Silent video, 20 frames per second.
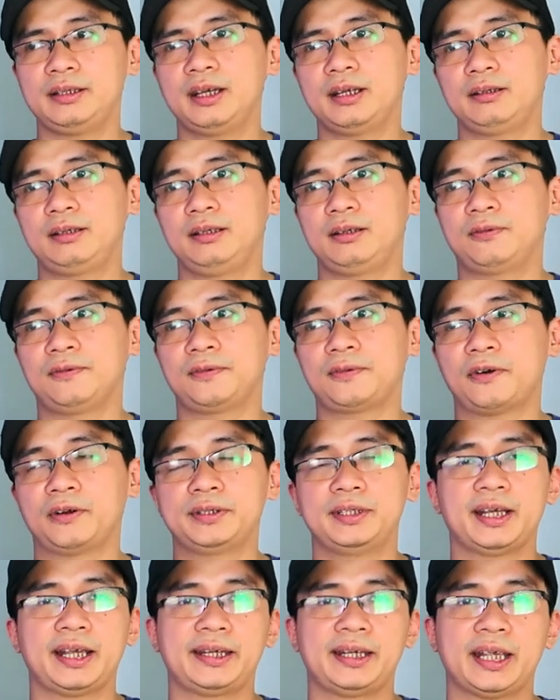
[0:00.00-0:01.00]
tất nhiên thì cũng
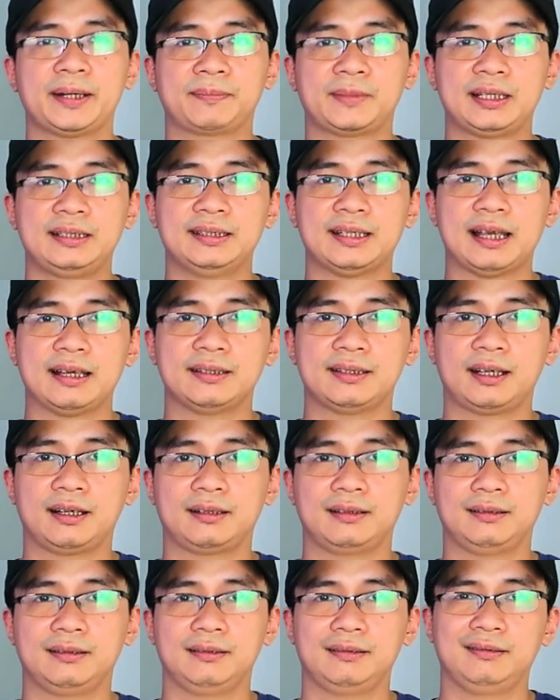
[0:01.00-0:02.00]
có những anh em đánh giá
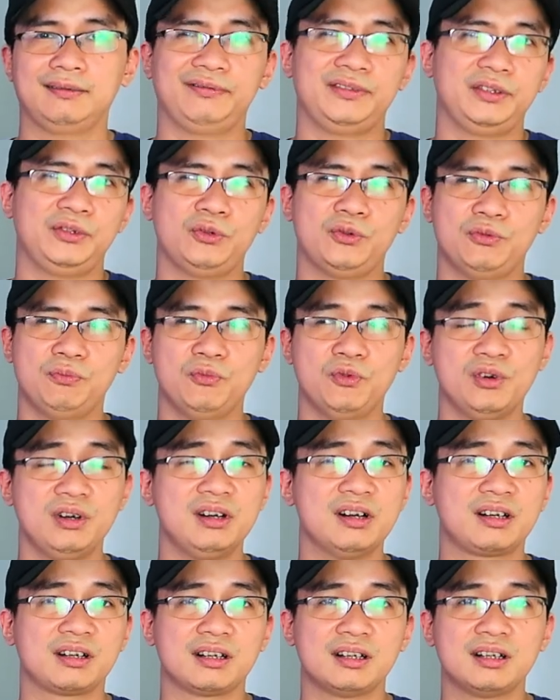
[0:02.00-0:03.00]
rằng ví dụ
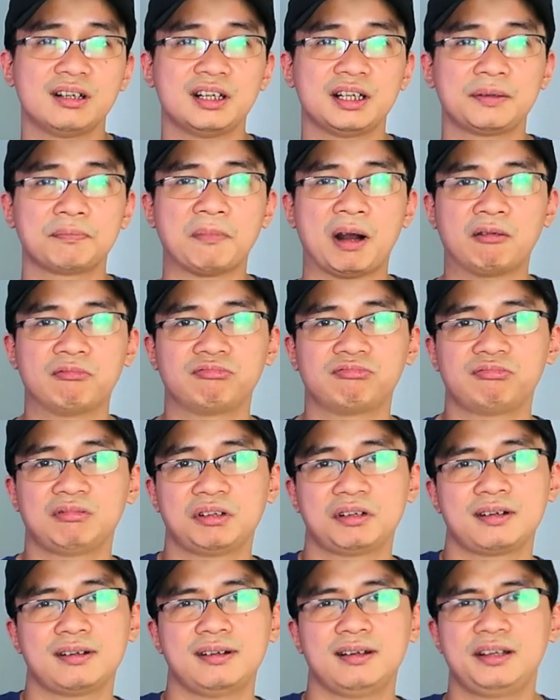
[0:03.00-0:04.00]
mùi hương nó hơi
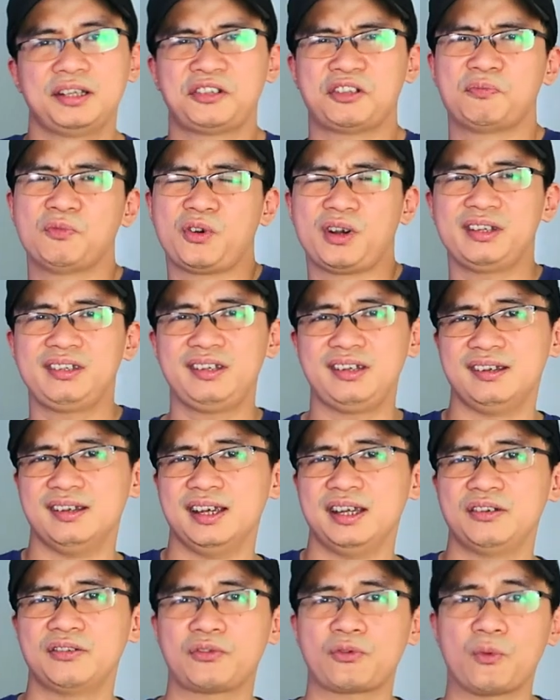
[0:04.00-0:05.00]
bóng nó hơi có một cái
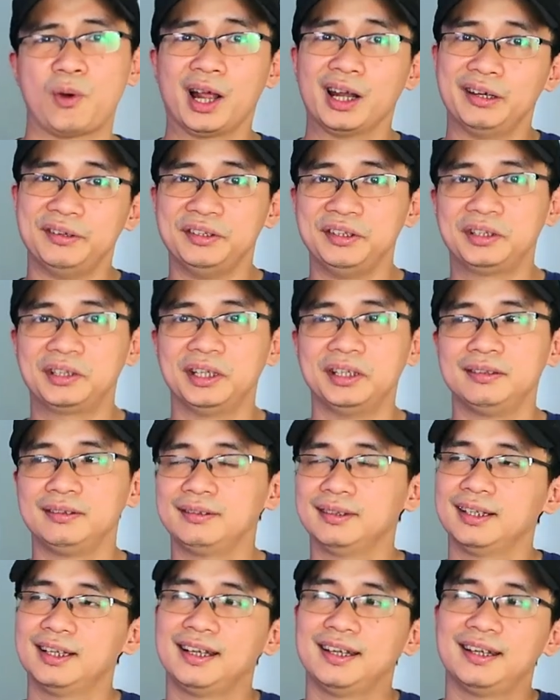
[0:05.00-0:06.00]
gì đấy nó quá là nữ
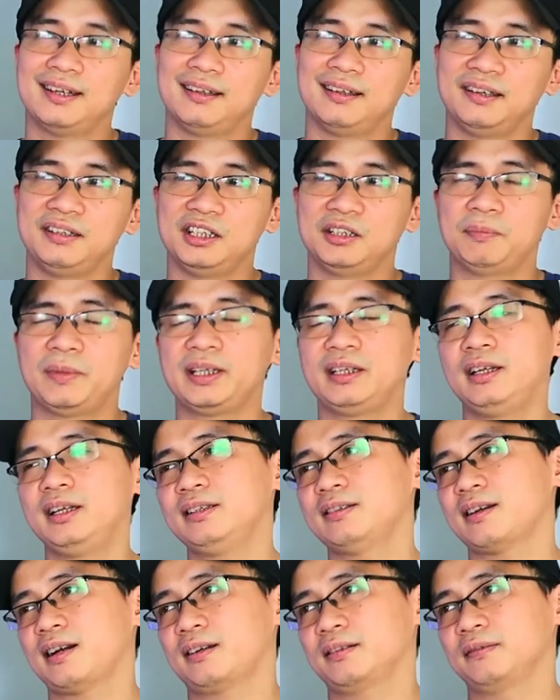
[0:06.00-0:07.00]
tính thế nhưng mình
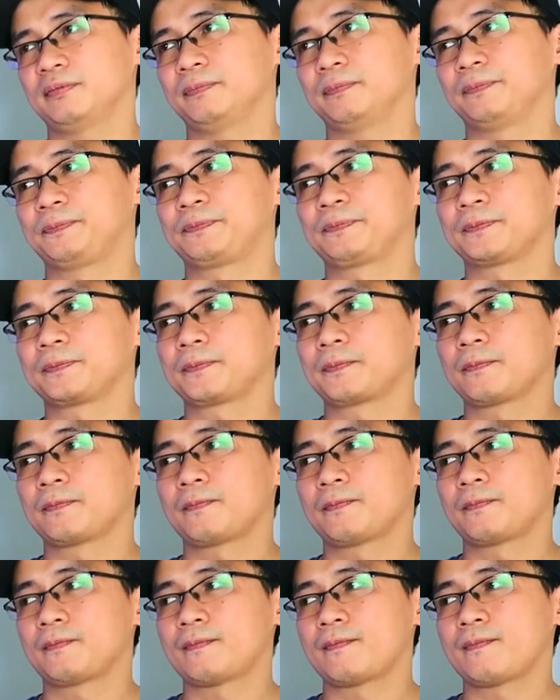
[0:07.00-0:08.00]
nghĩ rằng
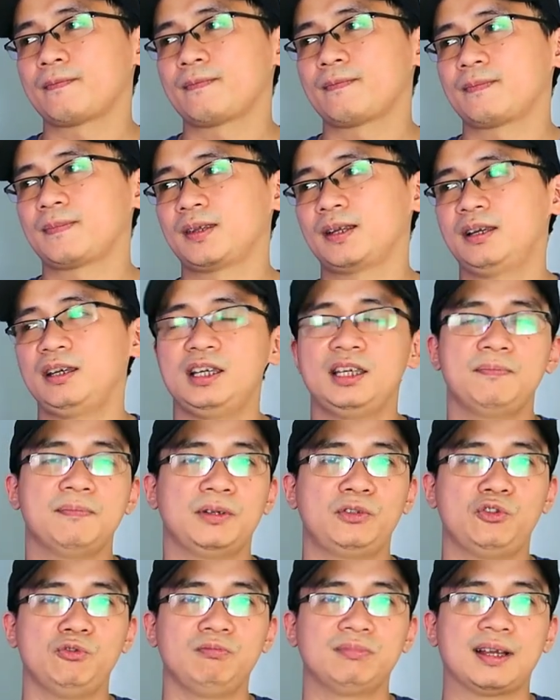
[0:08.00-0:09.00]

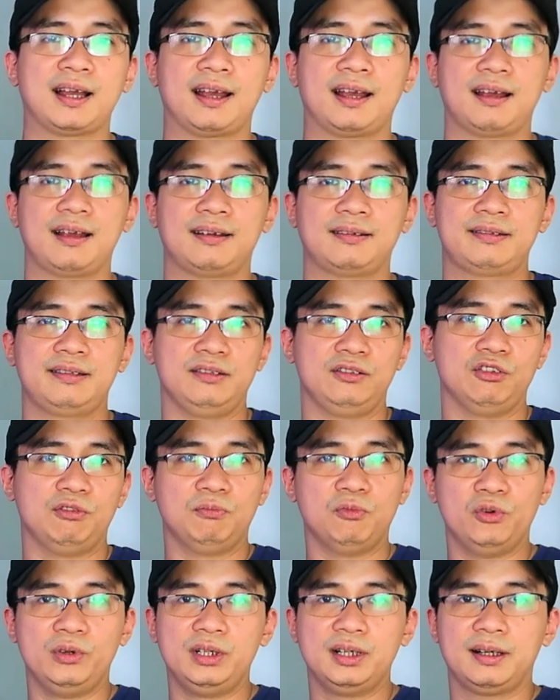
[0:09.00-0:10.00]
khi mà chúng ta sử
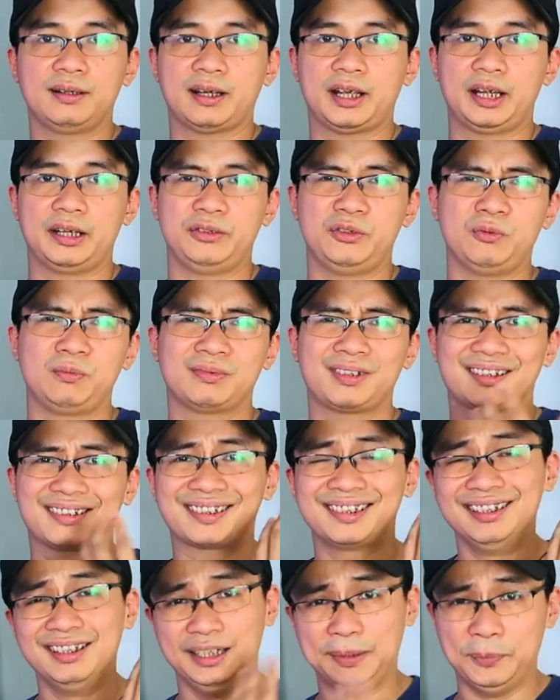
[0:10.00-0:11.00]
dụng mùi hương này chúng
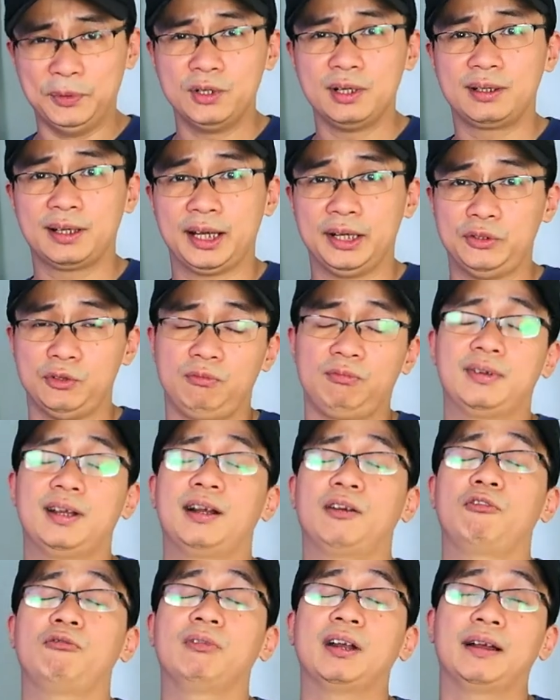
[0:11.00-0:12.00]
ta ngửi mùi hương này chúng
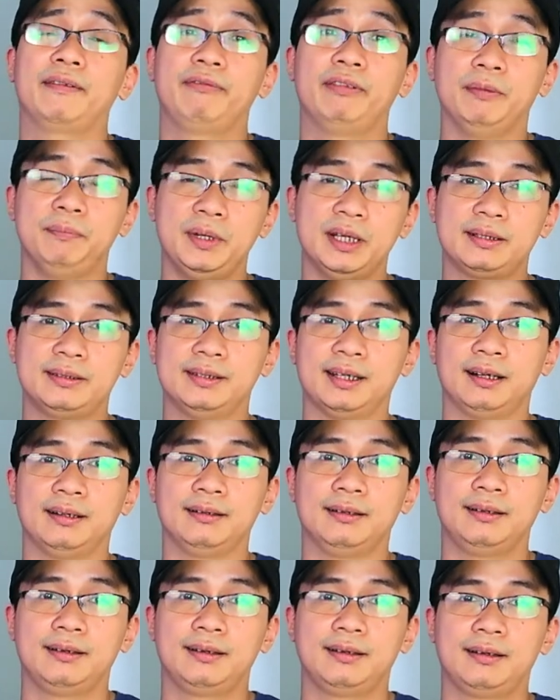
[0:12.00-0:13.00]
ta cũng đã phải biết
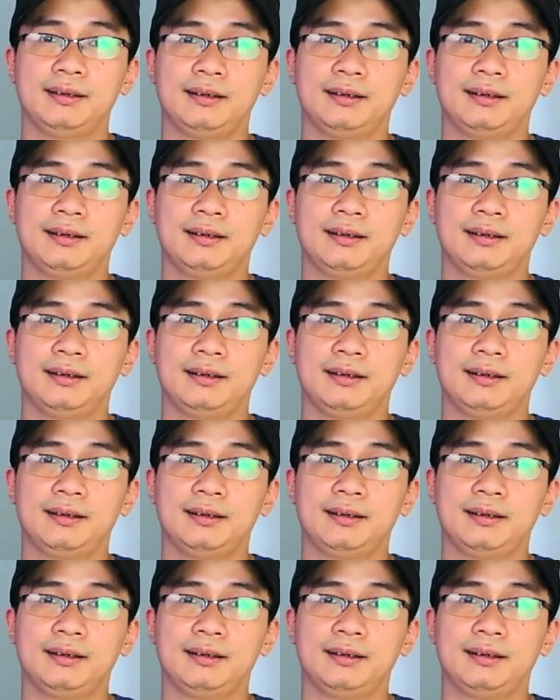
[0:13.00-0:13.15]
rằng